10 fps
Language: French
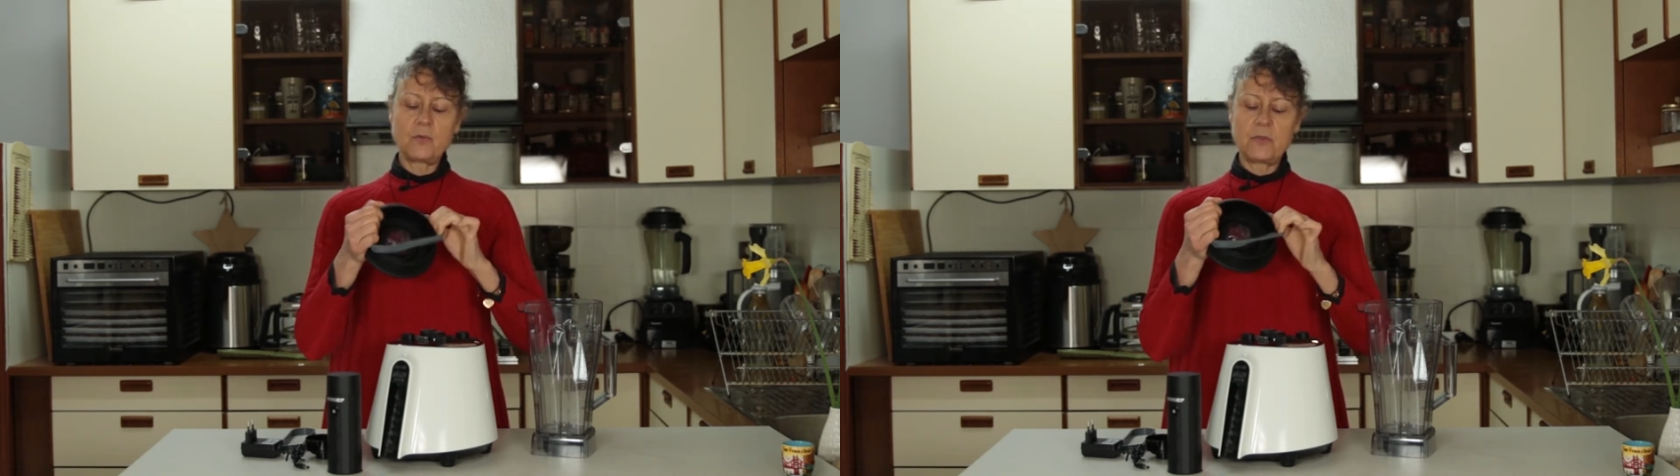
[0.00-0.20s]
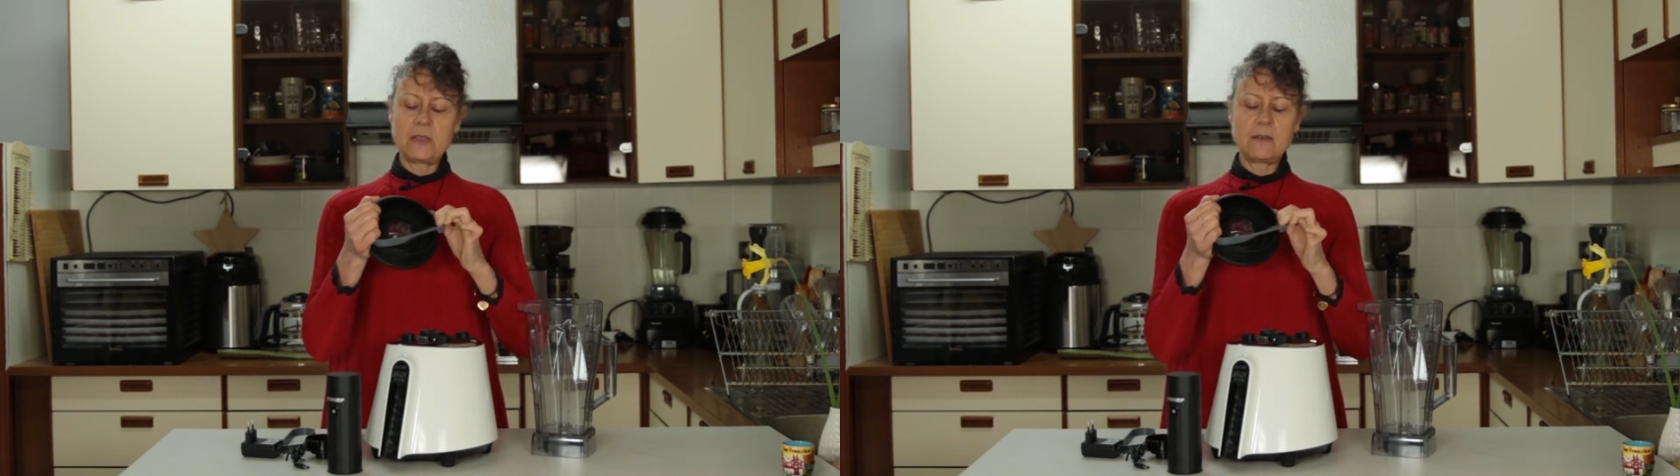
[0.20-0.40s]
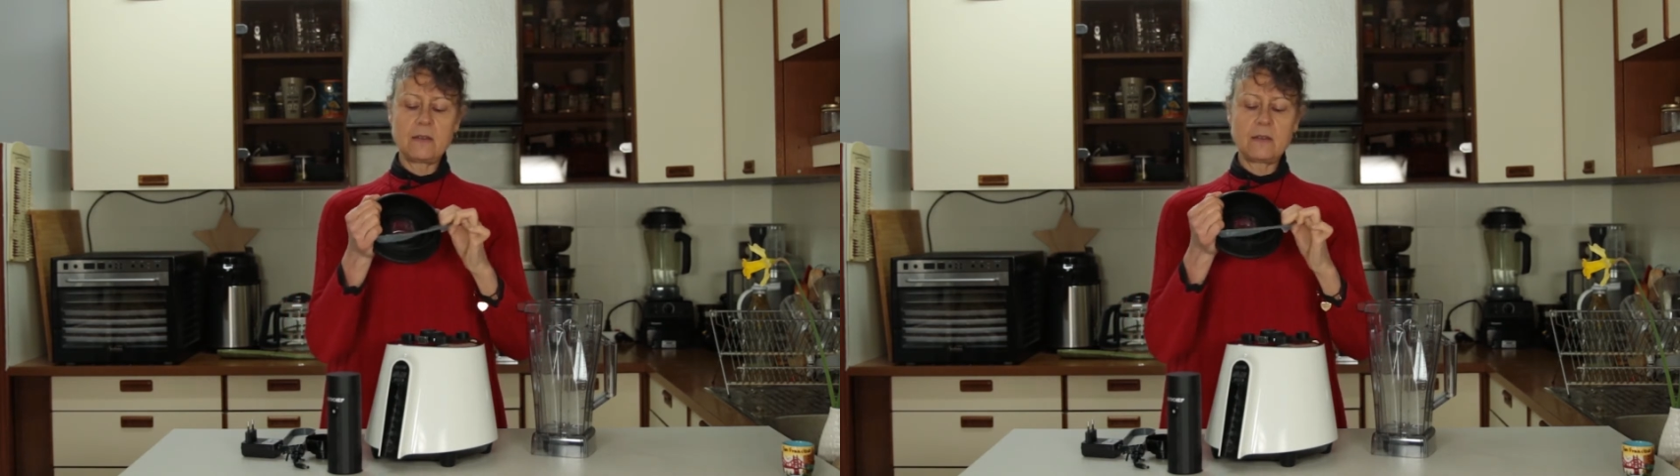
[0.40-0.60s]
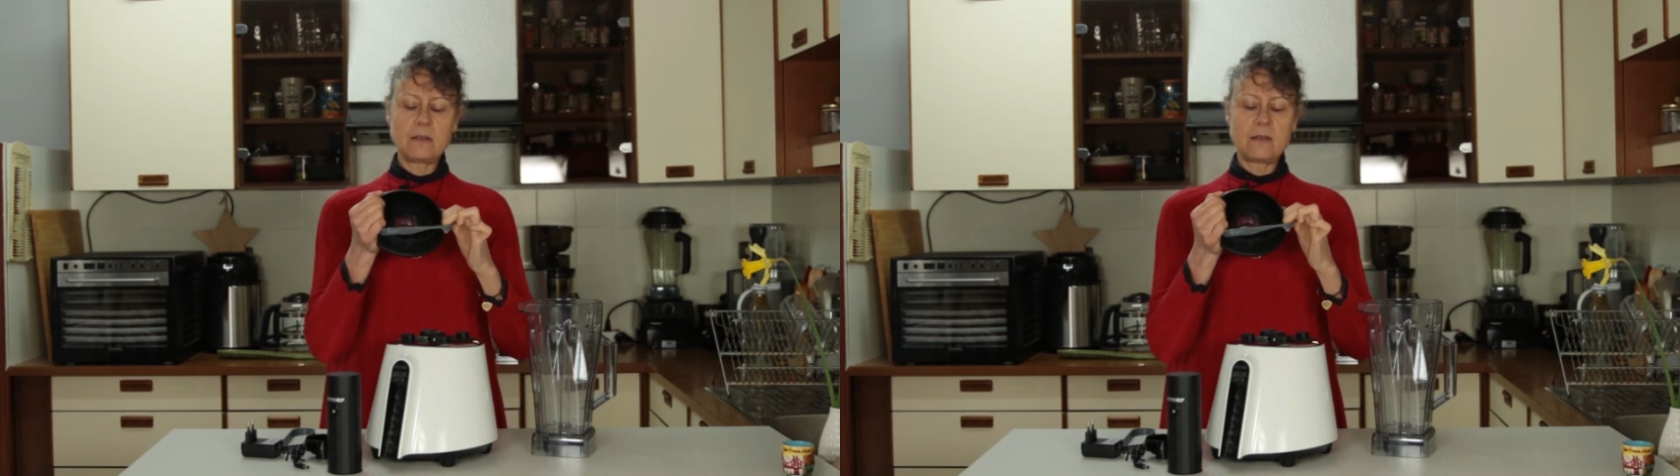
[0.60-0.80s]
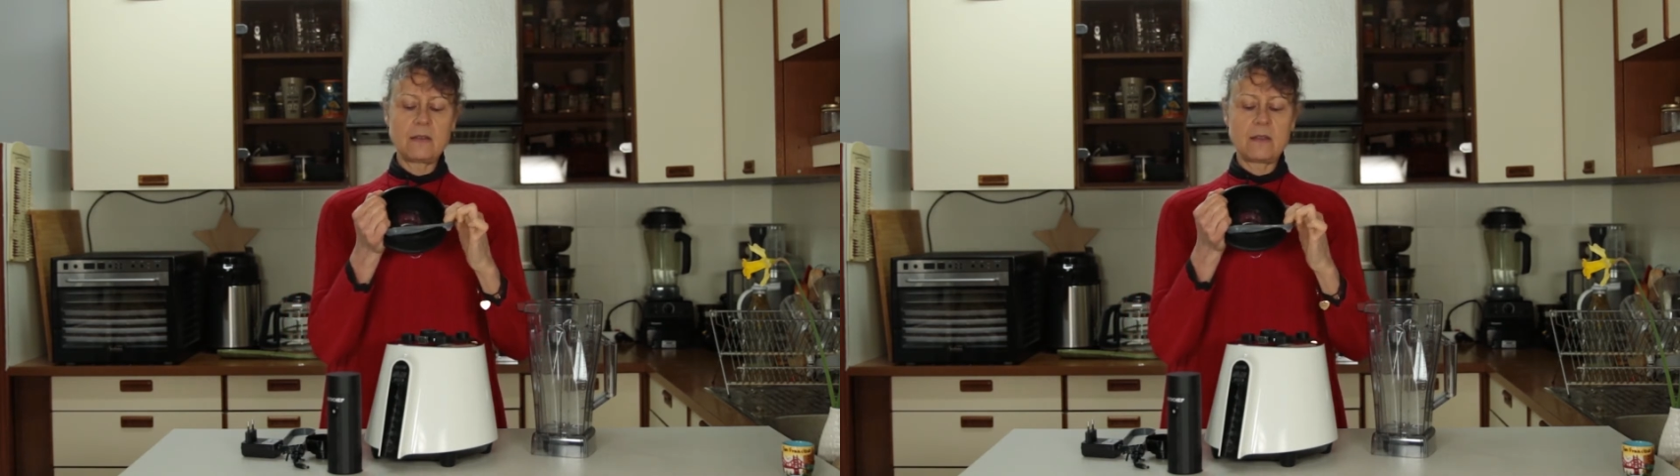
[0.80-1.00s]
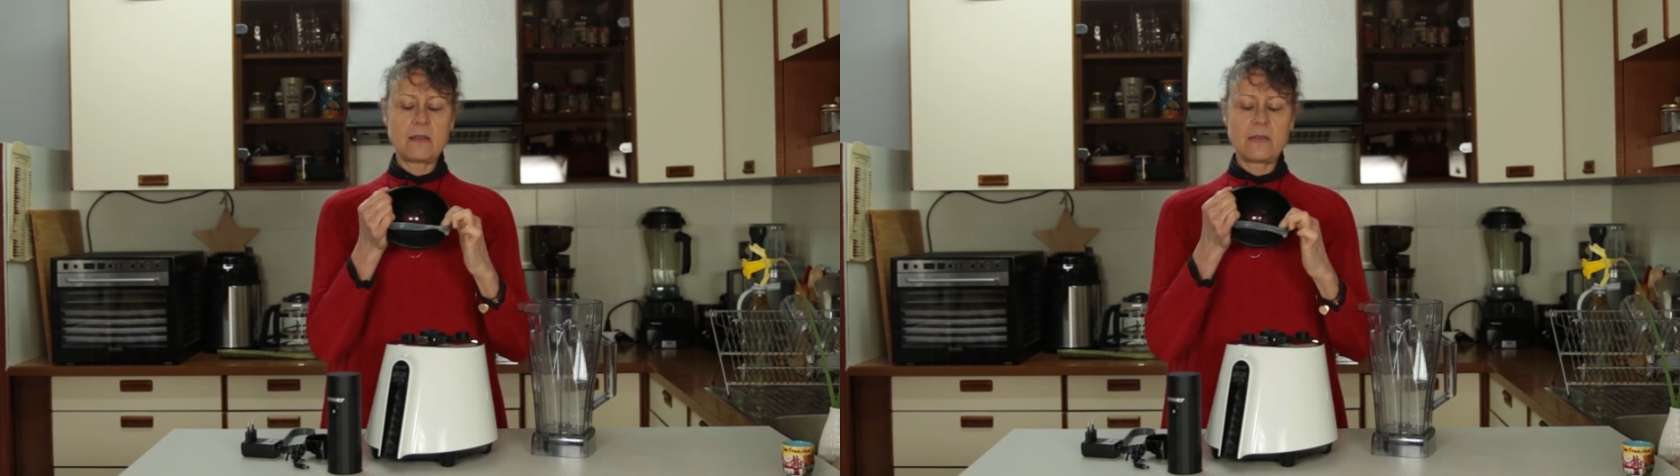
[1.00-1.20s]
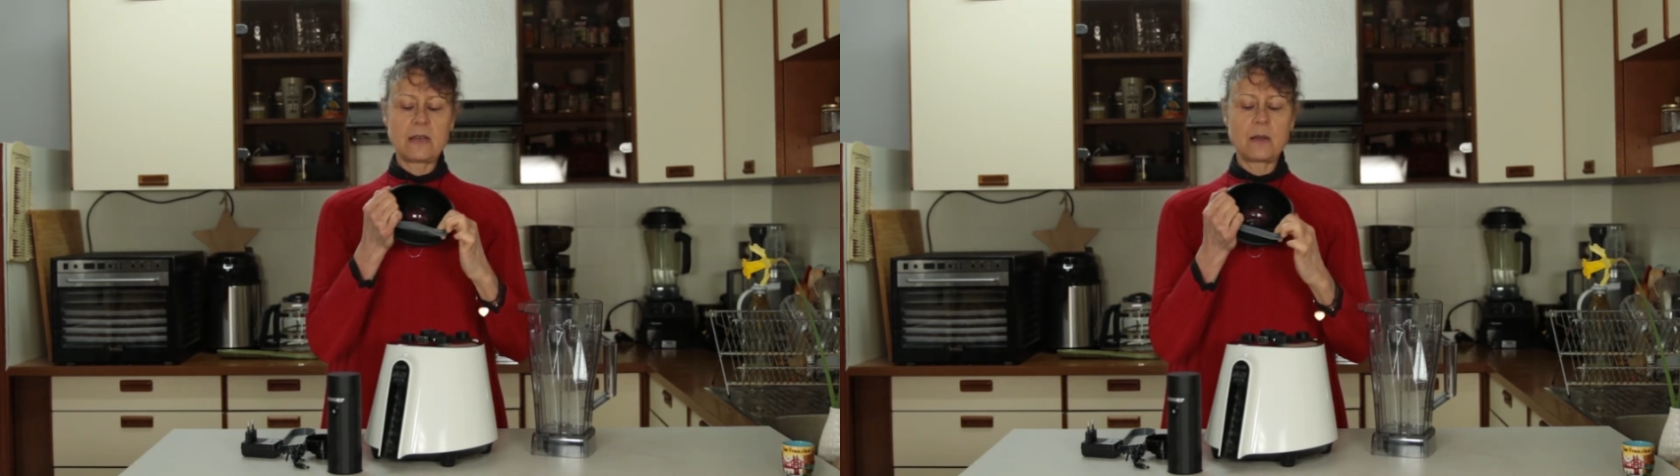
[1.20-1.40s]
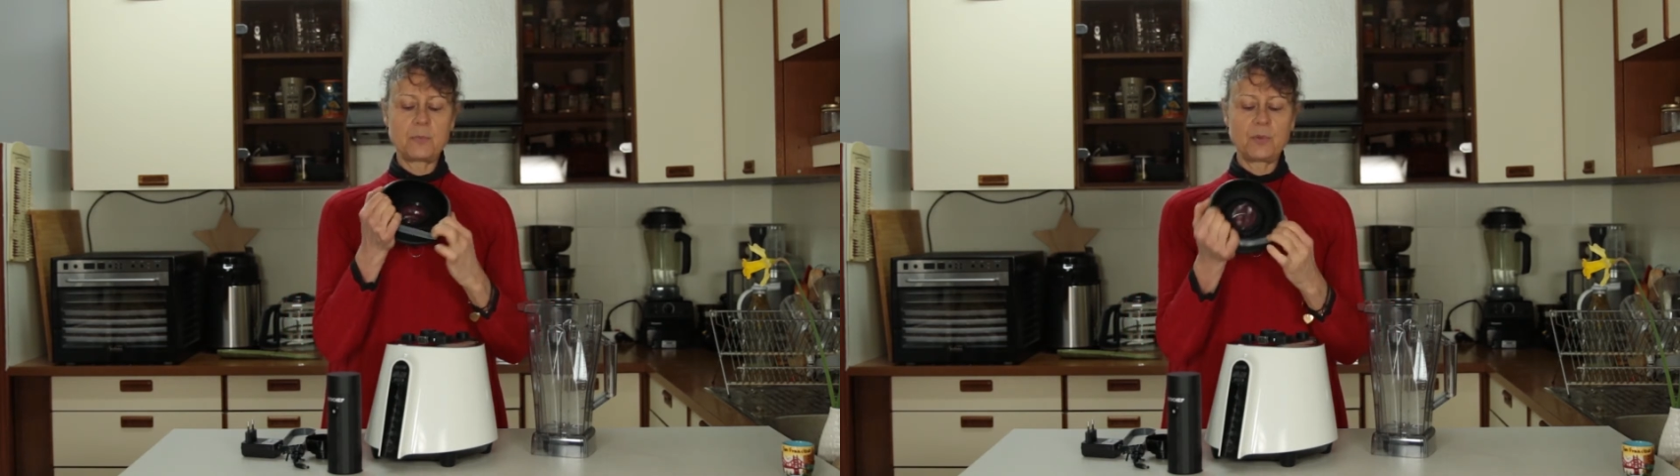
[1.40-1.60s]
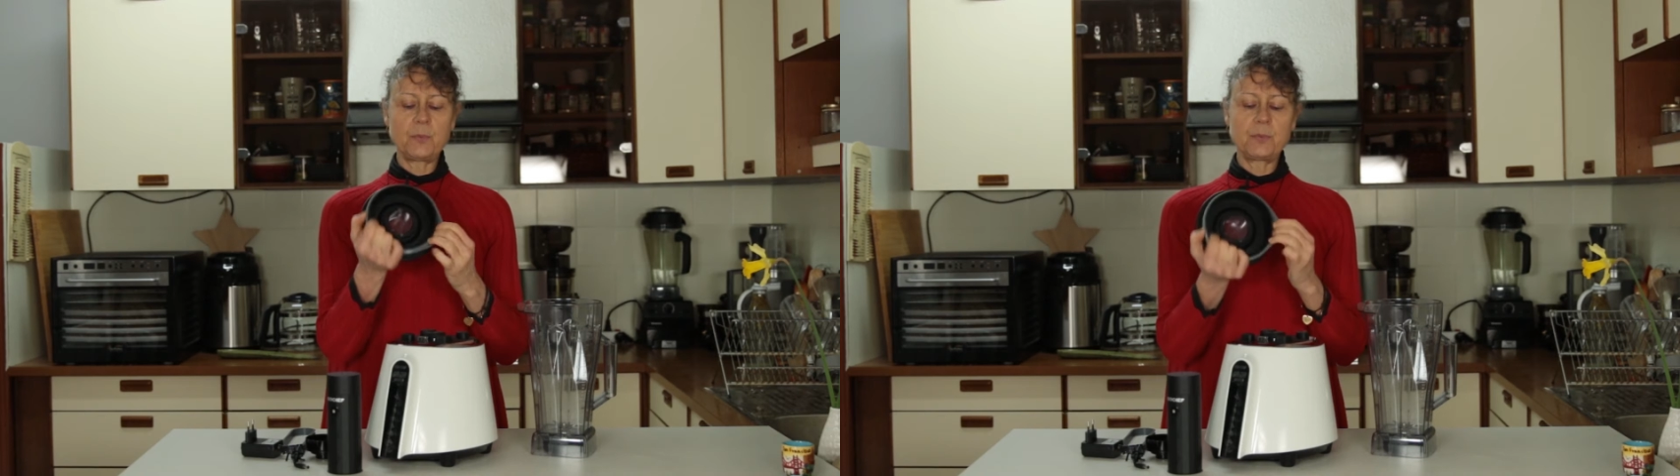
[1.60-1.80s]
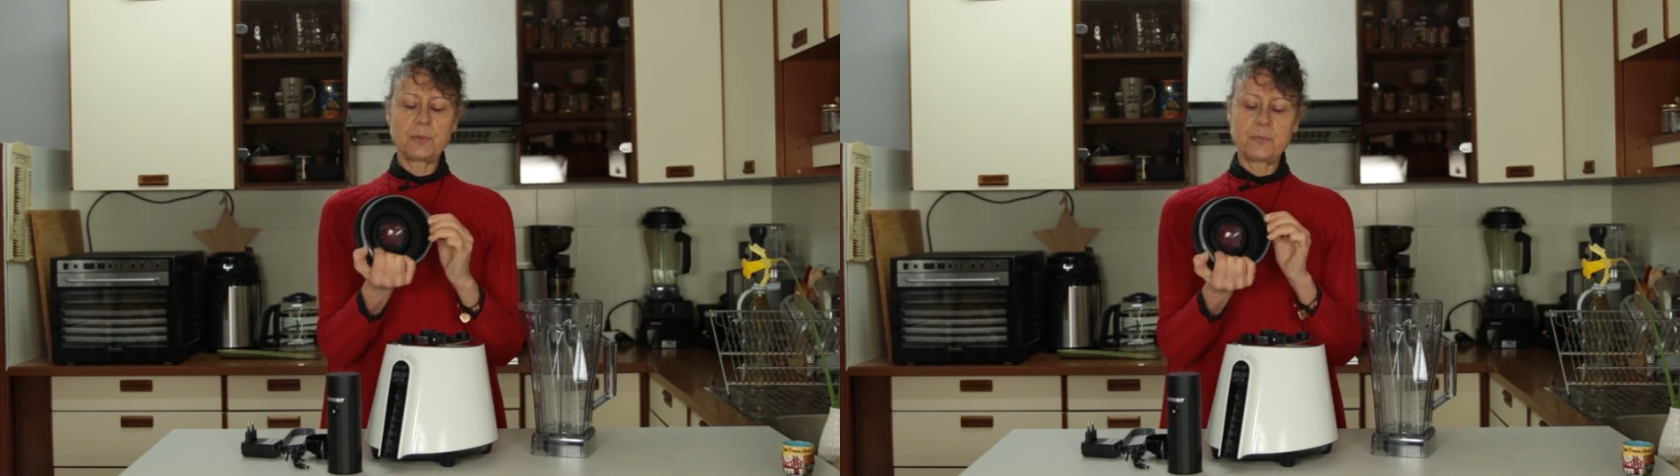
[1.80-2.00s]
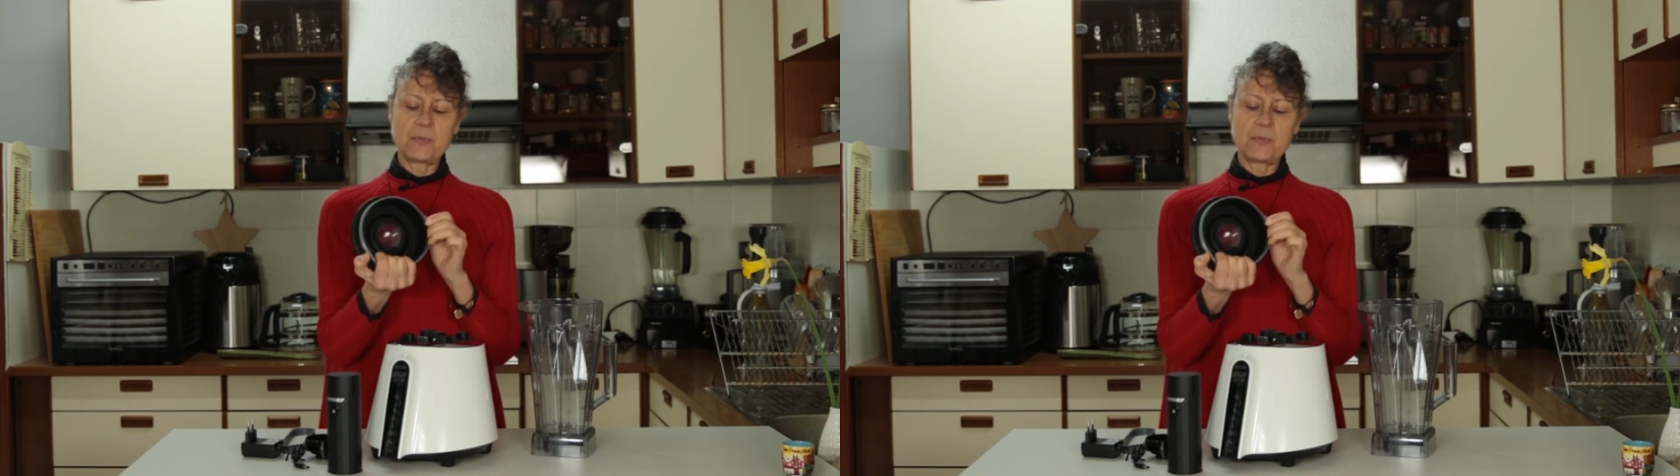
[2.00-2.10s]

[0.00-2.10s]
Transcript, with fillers: vide avec la pompe.